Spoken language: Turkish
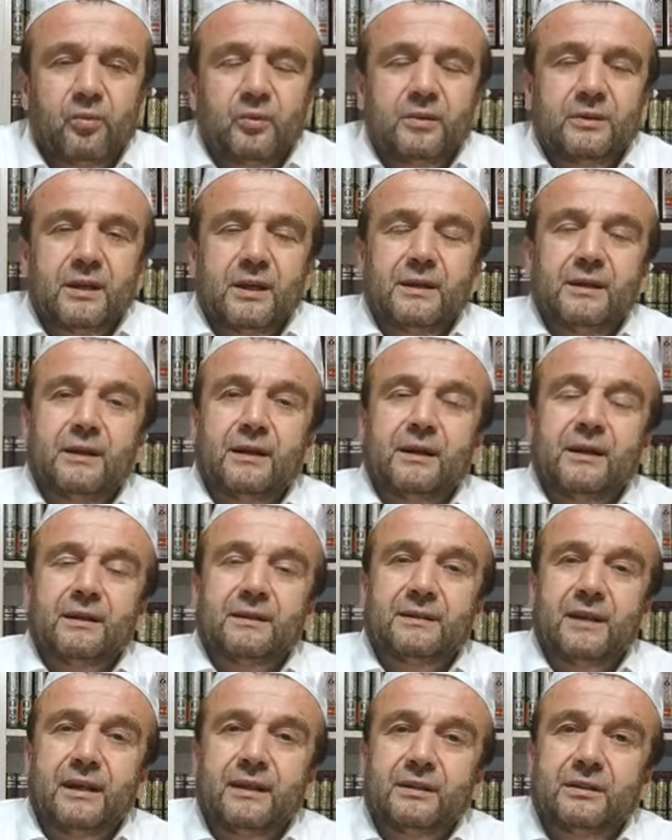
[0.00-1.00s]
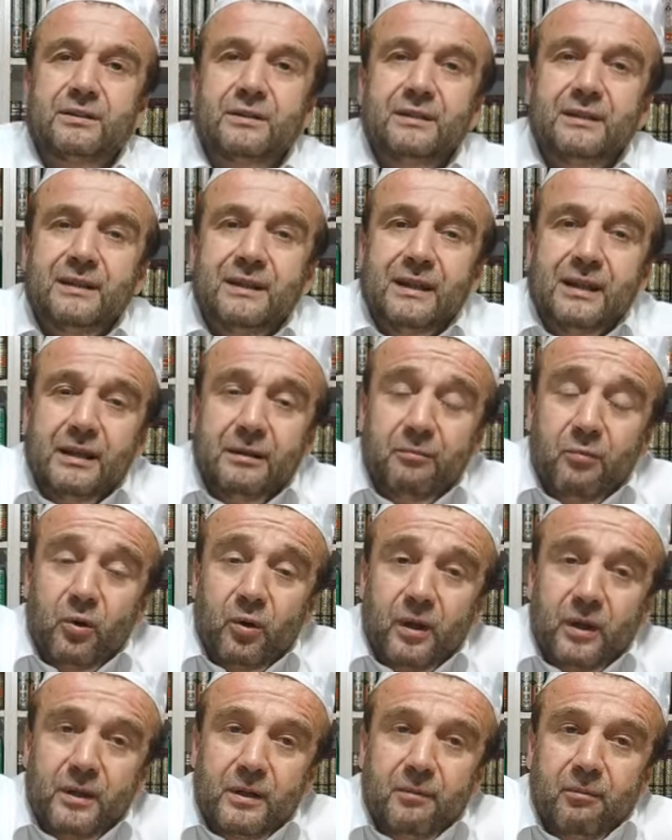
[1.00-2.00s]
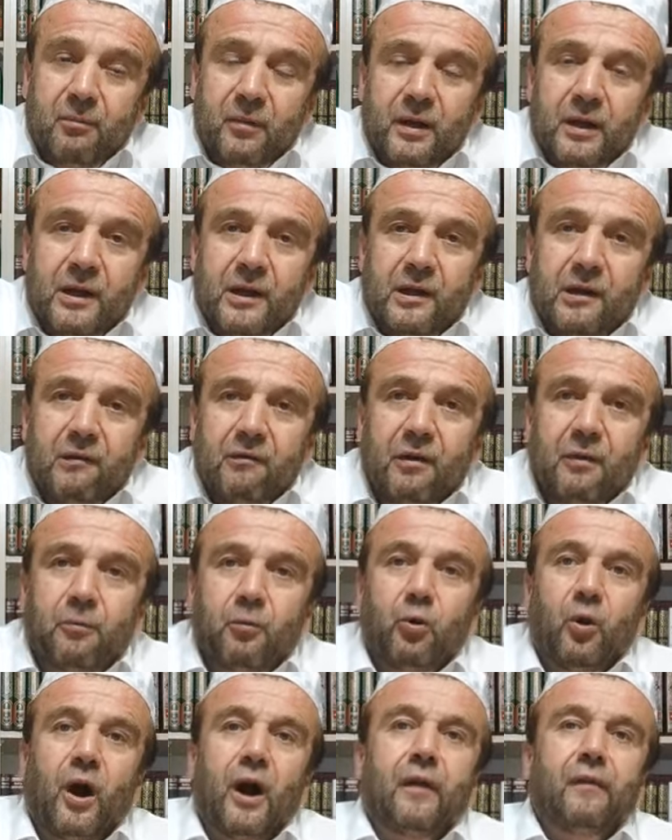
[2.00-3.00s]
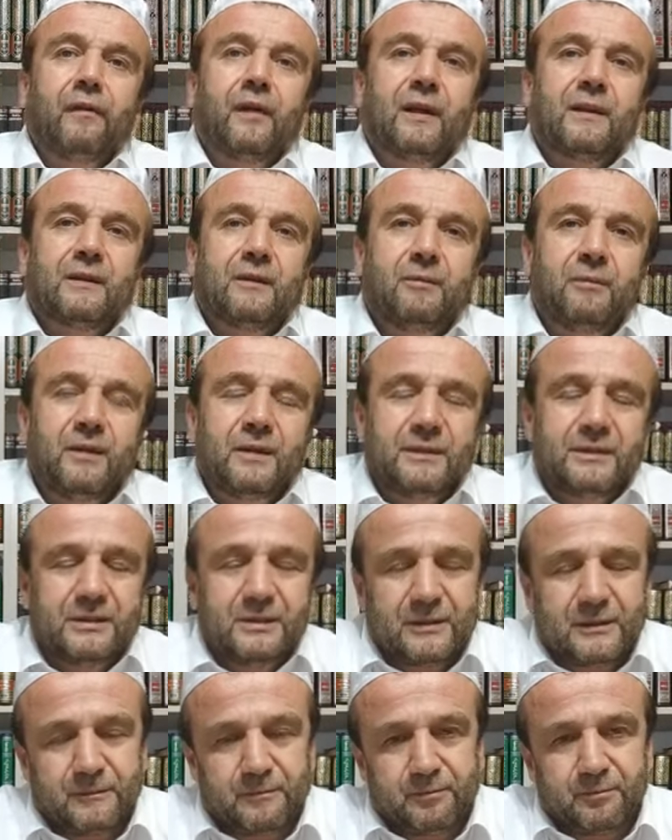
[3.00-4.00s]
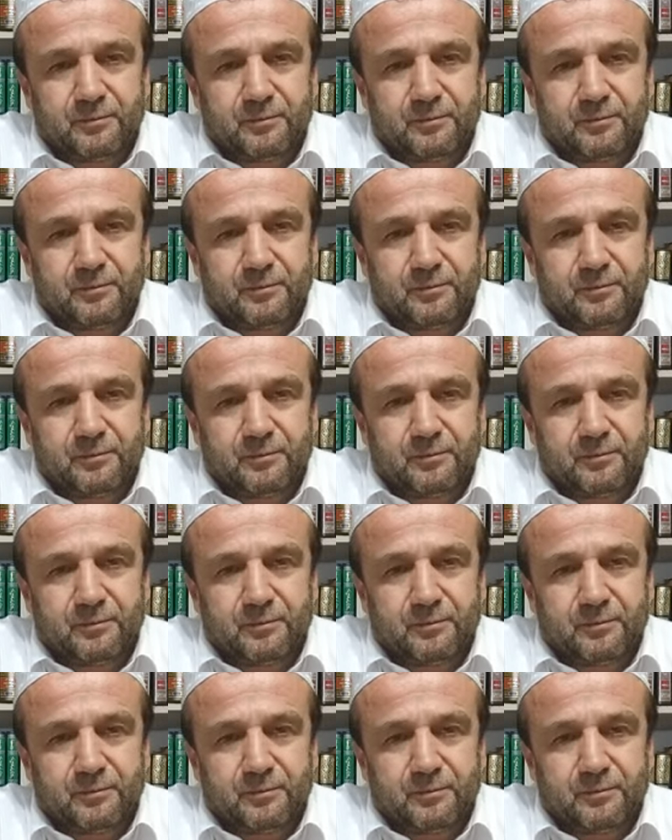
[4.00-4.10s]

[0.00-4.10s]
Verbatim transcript: Senin rızan için ilim öğrendim ve bunu anlattımdır.